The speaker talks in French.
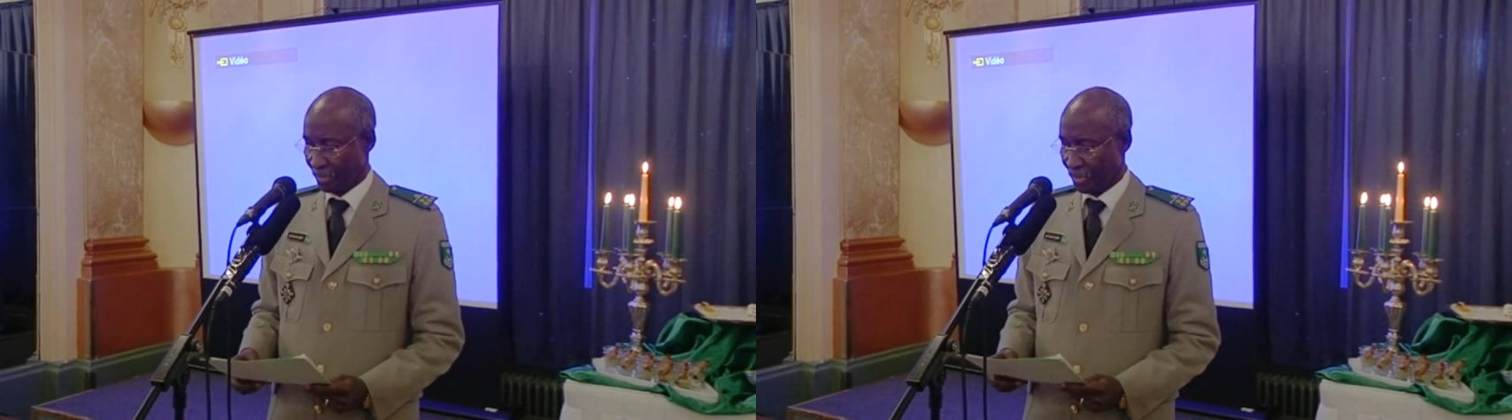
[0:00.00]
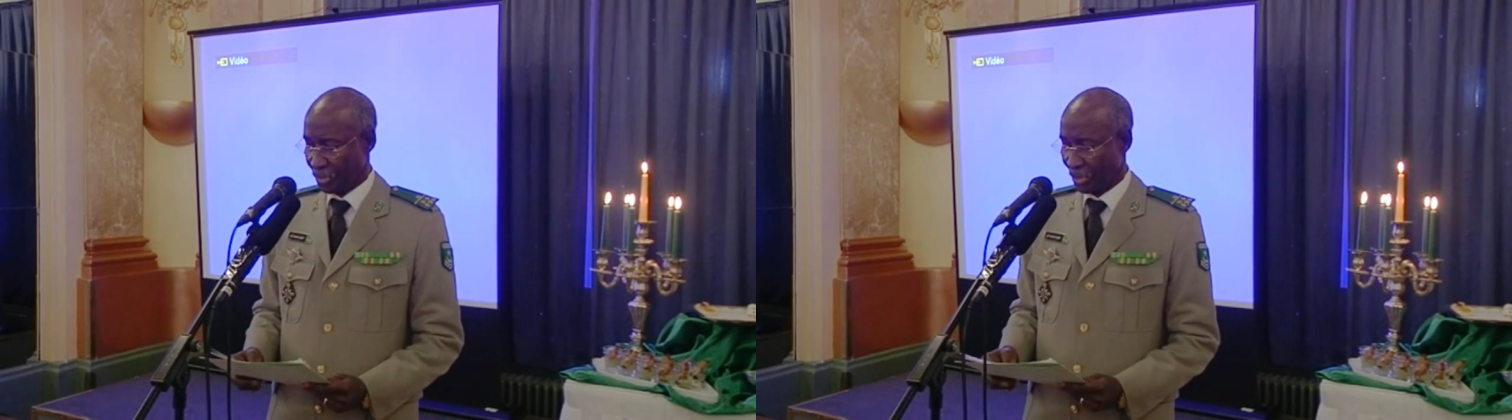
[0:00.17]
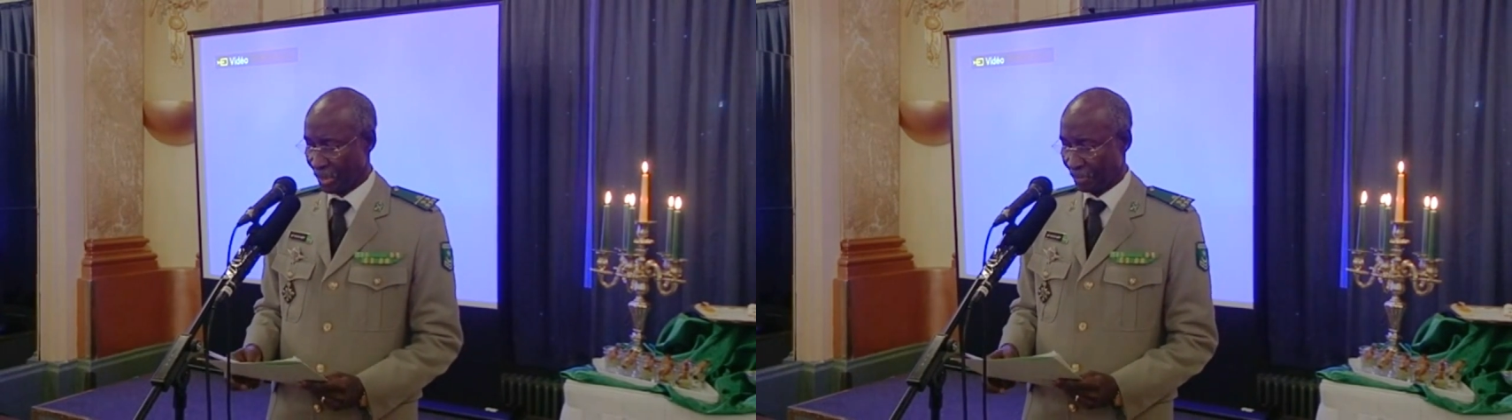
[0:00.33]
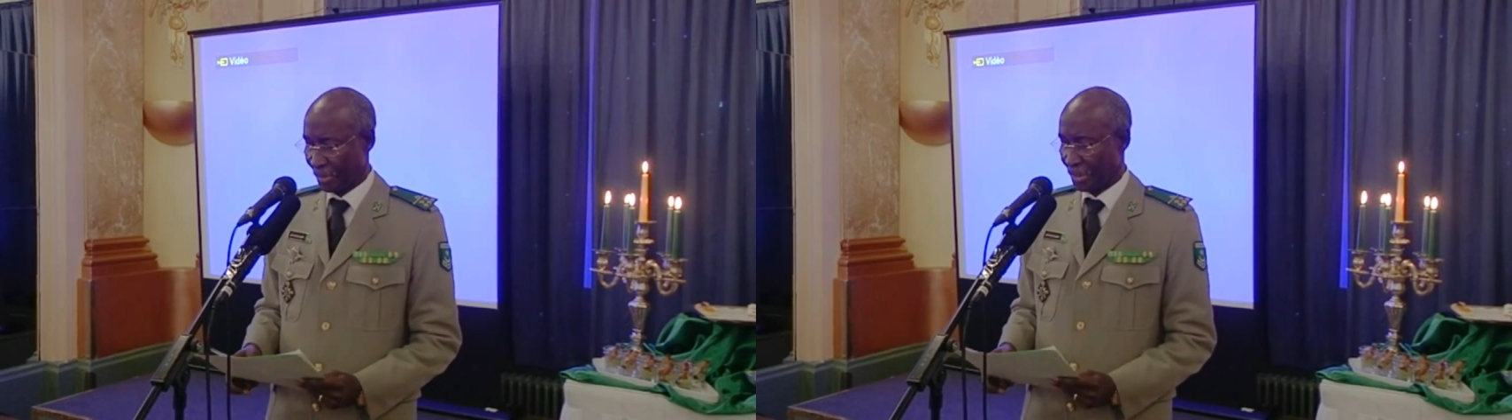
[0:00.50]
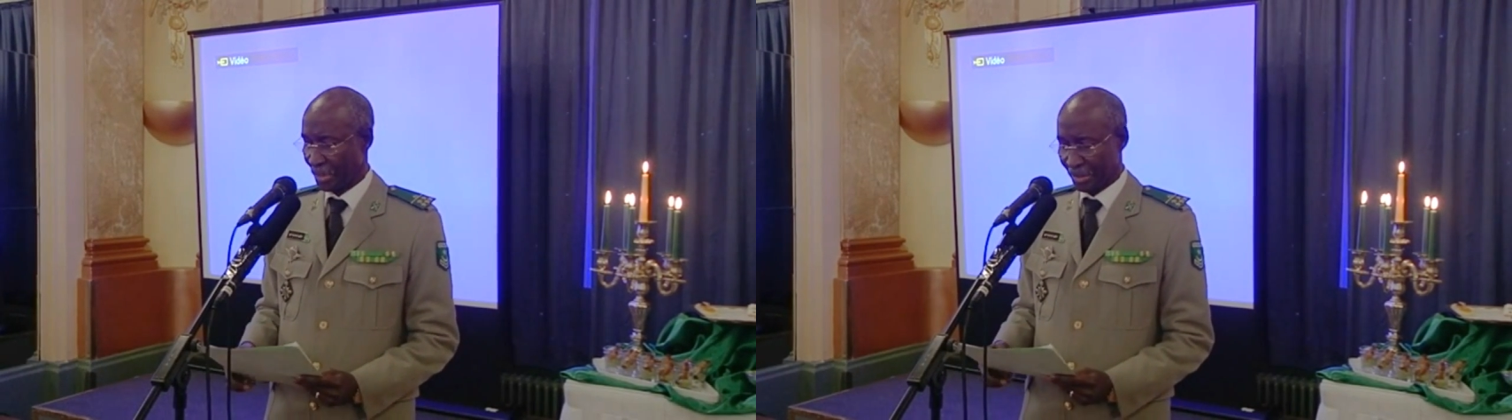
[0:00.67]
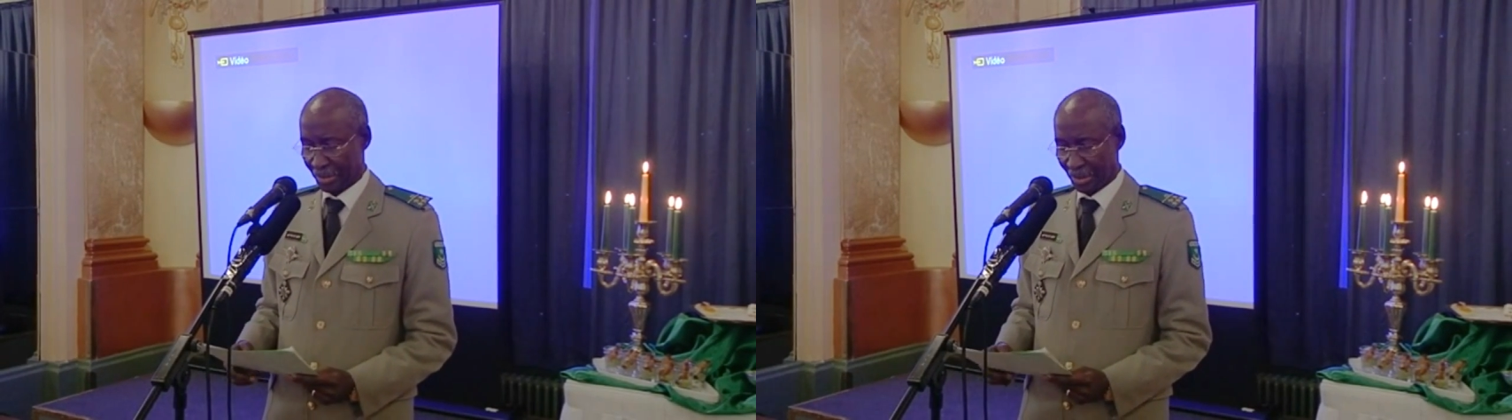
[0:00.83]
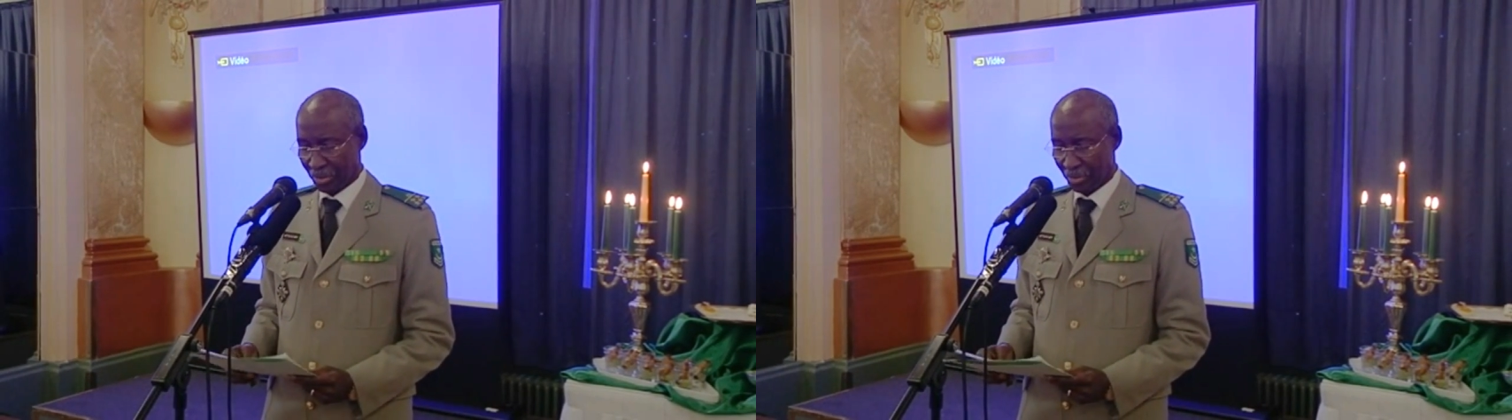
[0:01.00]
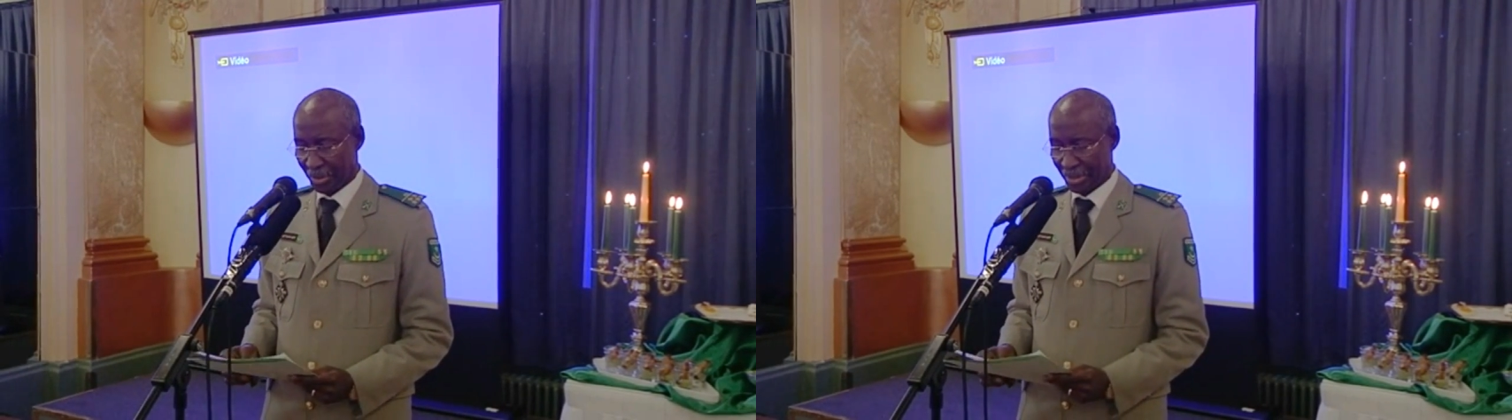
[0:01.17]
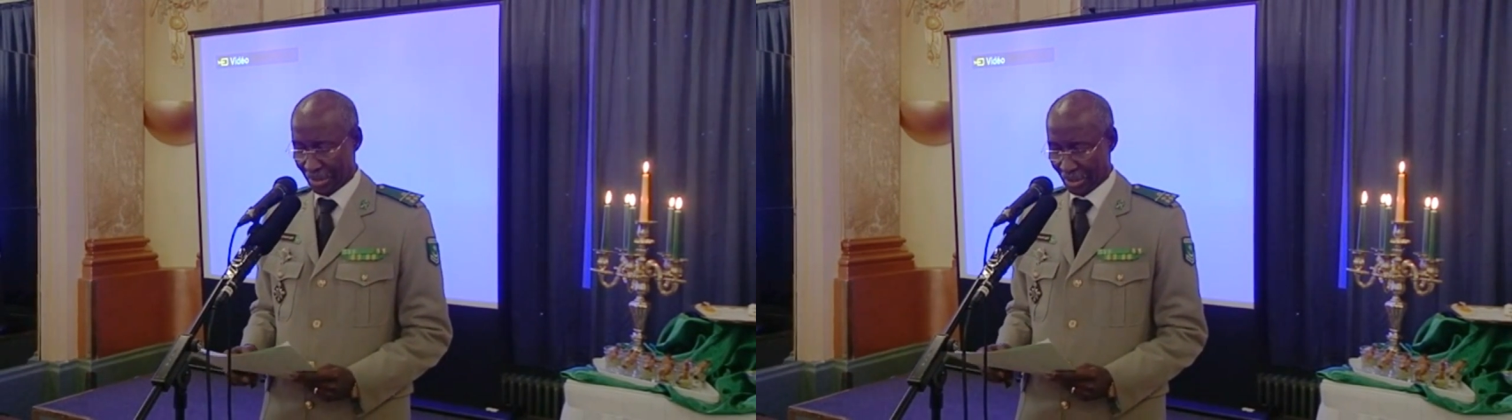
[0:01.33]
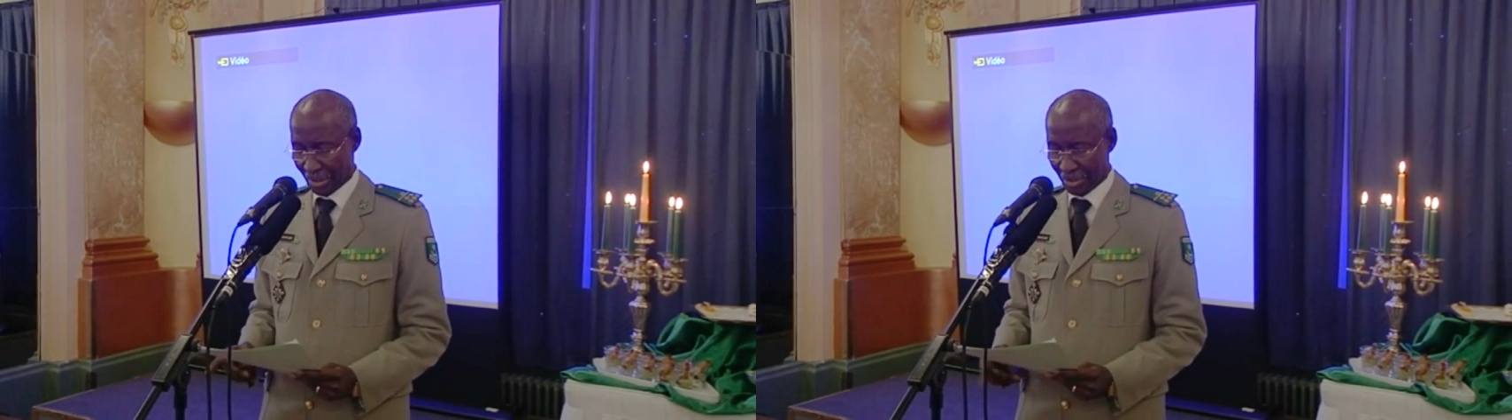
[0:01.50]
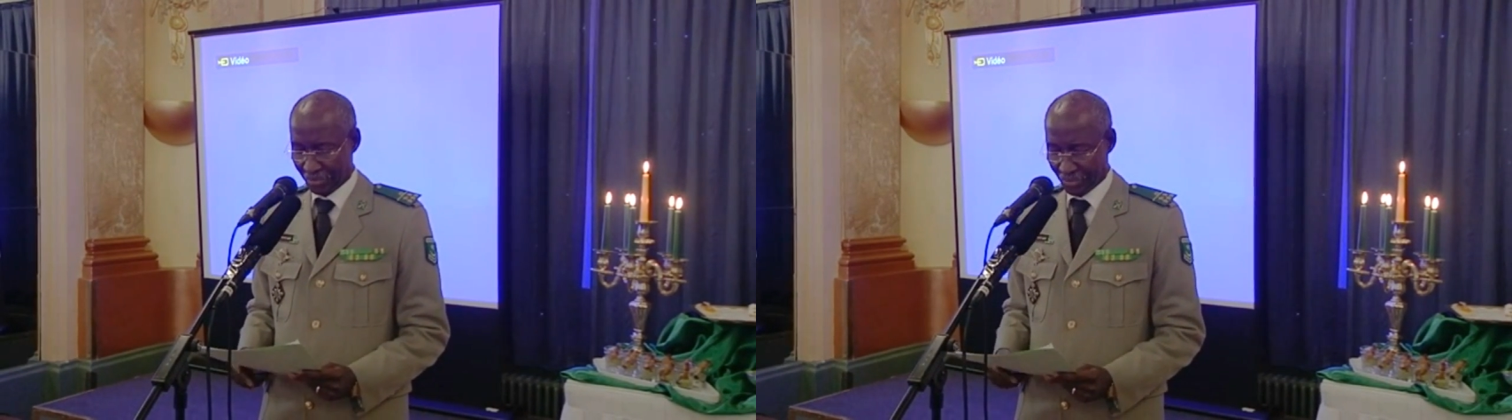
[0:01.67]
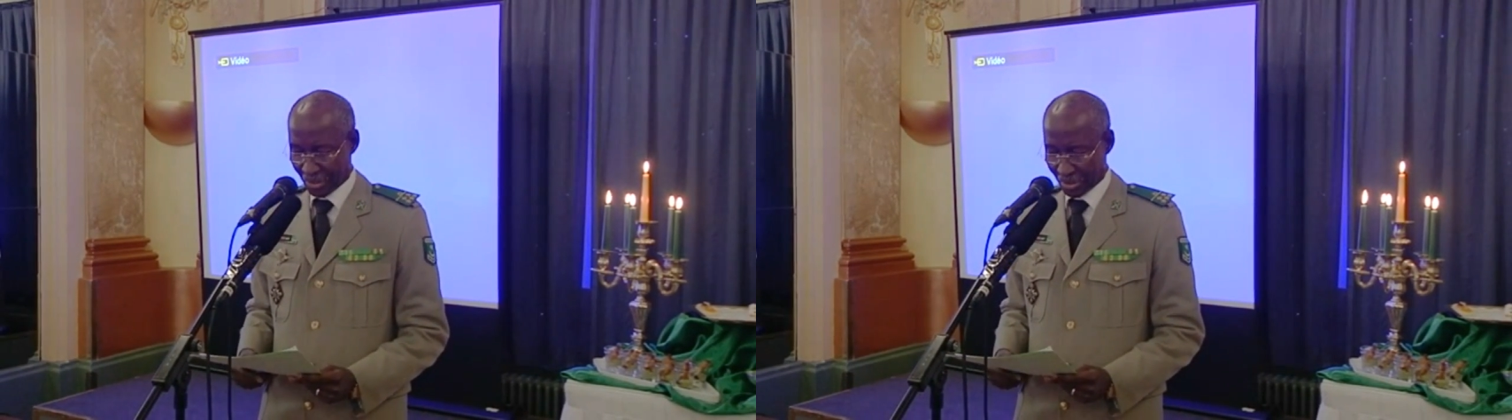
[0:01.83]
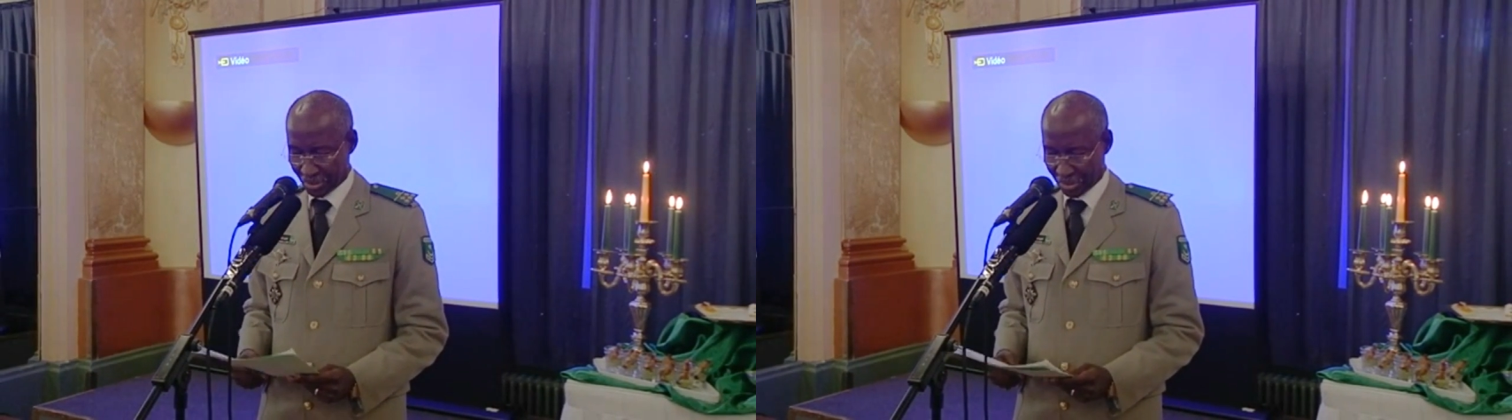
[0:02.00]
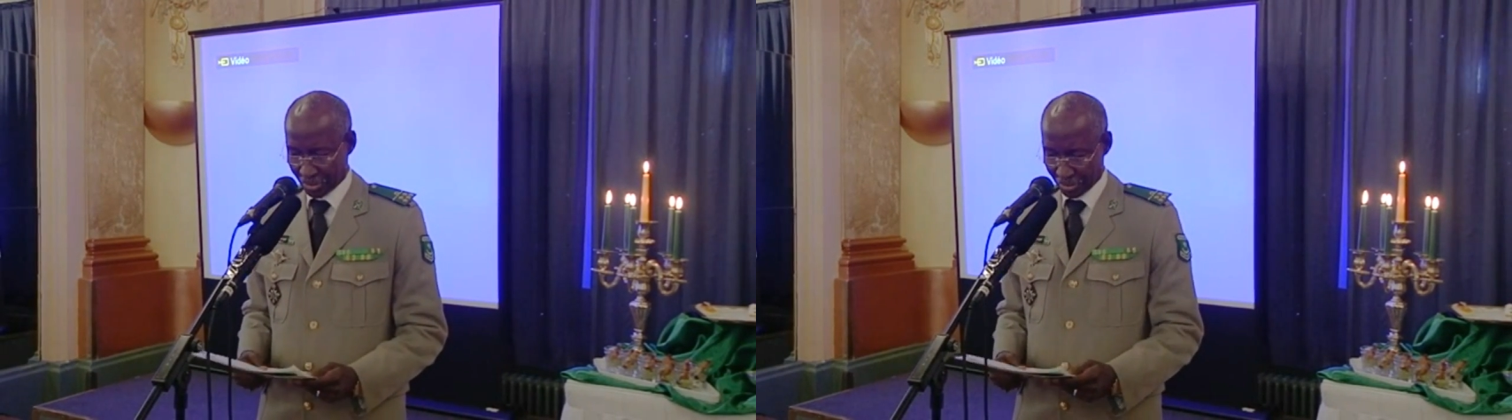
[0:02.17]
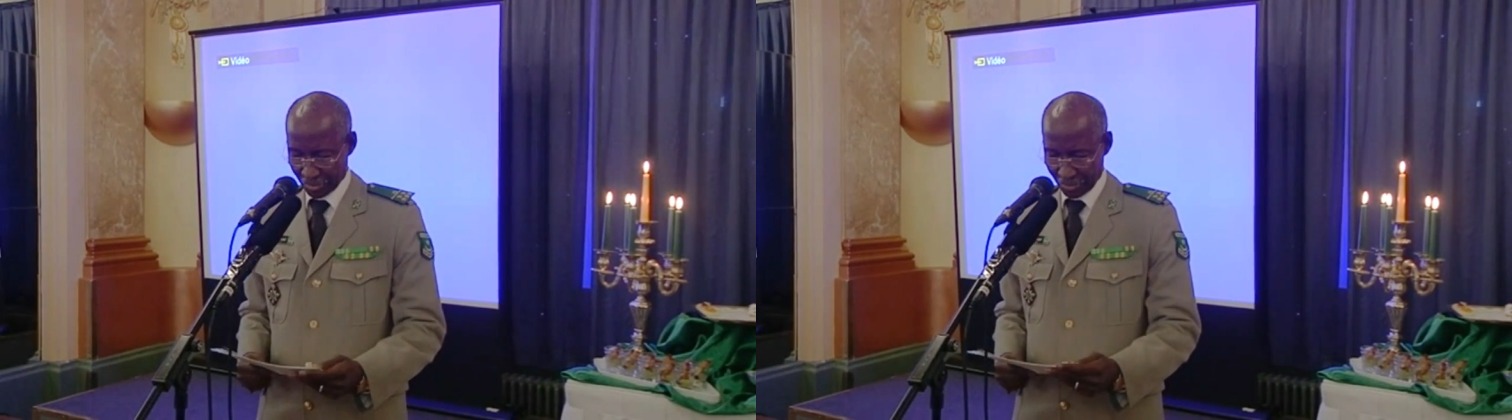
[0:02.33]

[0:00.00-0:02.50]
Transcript: Monsieur le représentant du ministère de la Défense,